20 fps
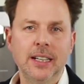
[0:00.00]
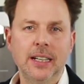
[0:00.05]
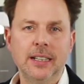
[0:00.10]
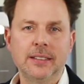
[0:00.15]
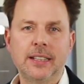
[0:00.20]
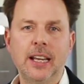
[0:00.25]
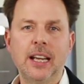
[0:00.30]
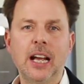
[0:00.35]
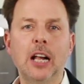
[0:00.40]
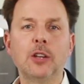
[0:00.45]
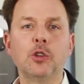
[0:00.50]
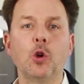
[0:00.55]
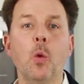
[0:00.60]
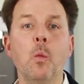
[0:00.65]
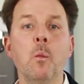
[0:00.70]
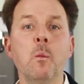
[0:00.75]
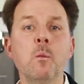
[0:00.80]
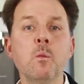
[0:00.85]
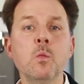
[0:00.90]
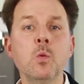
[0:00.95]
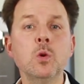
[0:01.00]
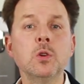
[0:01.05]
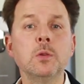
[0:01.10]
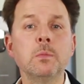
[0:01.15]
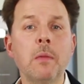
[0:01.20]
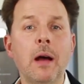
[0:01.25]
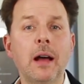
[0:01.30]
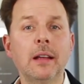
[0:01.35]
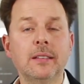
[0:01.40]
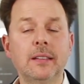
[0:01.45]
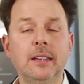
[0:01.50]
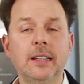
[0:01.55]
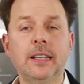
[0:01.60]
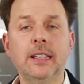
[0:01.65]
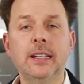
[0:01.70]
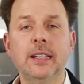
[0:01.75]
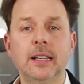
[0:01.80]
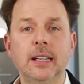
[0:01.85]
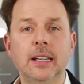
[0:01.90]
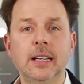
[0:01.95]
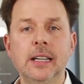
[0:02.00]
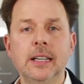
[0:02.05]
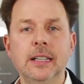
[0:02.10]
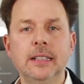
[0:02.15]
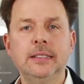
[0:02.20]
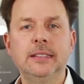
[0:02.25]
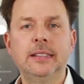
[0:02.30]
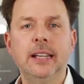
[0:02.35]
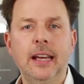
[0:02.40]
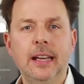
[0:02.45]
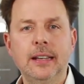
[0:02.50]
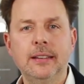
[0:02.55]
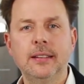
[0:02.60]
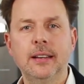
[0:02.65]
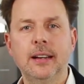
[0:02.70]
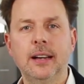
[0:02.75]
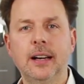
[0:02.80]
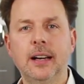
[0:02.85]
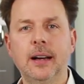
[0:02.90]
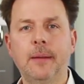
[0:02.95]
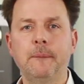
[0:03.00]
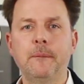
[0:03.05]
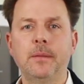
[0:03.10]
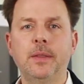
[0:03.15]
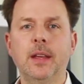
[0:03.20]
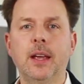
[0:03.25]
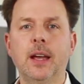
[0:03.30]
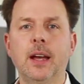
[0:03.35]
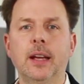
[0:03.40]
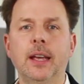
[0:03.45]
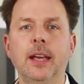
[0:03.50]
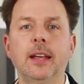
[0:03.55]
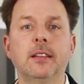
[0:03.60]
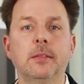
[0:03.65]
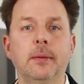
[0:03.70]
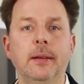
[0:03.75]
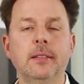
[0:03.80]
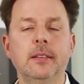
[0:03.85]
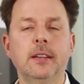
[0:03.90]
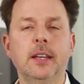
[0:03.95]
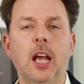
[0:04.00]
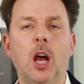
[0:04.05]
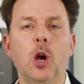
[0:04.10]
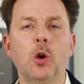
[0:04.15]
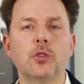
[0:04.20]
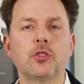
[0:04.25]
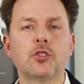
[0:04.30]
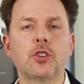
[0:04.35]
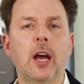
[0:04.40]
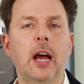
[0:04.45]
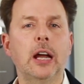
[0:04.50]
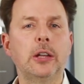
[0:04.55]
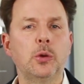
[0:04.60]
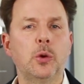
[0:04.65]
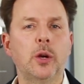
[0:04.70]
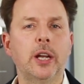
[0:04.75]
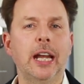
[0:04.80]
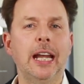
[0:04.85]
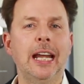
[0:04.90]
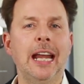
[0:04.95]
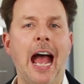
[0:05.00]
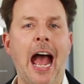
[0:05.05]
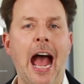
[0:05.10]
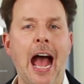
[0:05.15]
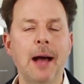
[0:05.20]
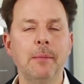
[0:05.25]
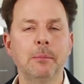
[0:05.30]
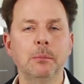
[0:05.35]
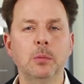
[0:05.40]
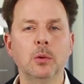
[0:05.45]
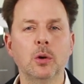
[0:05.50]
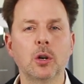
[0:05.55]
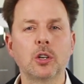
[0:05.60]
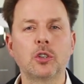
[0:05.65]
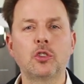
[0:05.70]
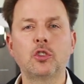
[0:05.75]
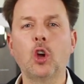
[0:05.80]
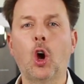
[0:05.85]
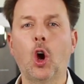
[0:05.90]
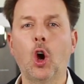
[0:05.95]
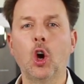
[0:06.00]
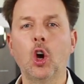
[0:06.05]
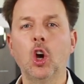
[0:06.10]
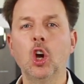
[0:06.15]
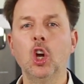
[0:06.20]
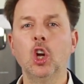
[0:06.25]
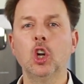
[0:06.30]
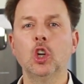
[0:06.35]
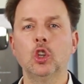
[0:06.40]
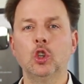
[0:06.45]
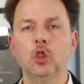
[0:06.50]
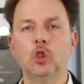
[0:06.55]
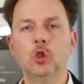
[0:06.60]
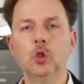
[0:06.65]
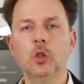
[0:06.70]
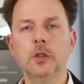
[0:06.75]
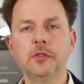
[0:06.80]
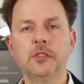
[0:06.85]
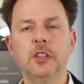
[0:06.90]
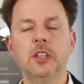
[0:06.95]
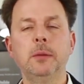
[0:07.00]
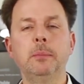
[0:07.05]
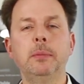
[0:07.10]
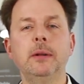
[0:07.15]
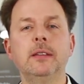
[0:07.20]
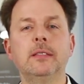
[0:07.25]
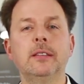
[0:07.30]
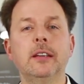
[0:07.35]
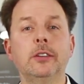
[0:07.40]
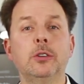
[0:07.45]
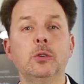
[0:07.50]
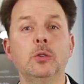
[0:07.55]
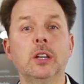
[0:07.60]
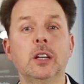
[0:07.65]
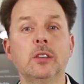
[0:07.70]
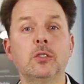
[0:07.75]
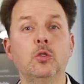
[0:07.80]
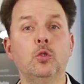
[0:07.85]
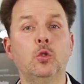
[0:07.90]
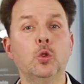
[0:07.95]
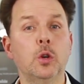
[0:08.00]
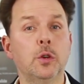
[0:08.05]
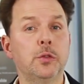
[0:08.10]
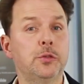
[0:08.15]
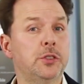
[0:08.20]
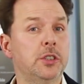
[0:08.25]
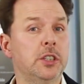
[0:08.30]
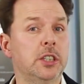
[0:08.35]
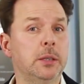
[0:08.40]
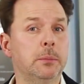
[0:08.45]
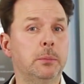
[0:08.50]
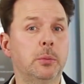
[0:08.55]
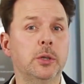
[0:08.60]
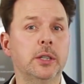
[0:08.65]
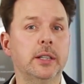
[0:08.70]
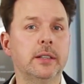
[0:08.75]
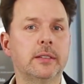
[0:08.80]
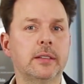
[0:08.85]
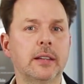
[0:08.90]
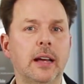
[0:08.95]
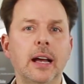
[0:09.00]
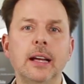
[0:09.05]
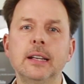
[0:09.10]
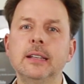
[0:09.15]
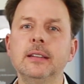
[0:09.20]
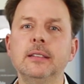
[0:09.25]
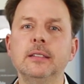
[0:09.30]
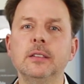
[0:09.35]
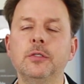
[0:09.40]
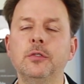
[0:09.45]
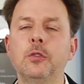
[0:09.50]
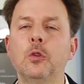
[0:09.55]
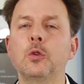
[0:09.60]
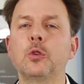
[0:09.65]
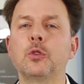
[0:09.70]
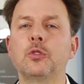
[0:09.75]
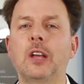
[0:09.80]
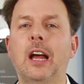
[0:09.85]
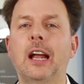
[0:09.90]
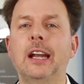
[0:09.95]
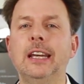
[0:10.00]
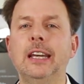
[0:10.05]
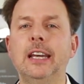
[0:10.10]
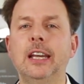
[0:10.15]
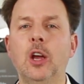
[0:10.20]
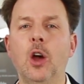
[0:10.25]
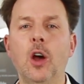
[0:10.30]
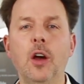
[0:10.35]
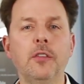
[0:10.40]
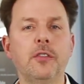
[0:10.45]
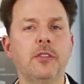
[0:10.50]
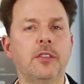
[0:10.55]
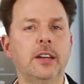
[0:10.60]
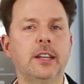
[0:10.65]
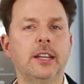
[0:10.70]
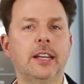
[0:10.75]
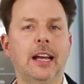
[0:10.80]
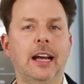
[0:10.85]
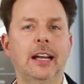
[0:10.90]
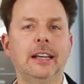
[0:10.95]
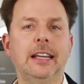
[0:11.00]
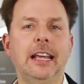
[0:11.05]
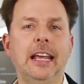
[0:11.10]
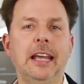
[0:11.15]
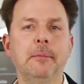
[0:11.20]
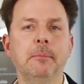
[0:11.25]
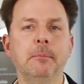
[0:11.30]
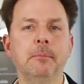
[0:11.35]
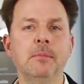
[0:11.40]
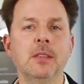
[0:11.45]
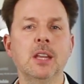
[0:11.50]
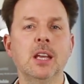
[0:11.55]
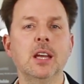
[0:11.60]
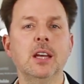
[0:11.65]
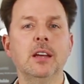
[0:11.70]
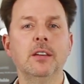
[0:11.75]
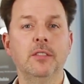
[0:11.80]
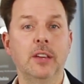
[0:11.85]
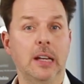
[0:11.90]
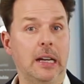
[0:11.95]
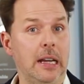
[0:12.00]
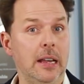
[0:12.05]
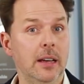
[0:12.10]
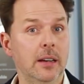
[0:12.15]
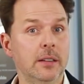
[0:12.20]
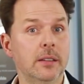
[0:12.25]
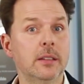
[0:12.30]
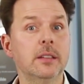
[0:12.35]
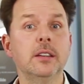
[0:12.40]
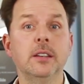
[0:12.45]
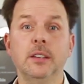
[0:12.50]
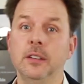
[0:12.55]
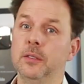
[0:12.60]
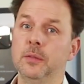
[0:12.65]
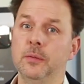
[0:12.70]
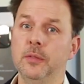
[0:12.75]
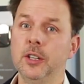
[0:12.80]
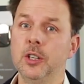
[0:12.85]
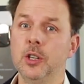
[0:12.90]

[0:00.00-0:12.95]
Es ging also um mutmaßliche Täter der G20-Ausschreitungen in Hamburg. Doch durfte die Bildzeitung das, durfte die Polizei diese Fotos an die Öffentlichkeit geben? Wir klären es in diesem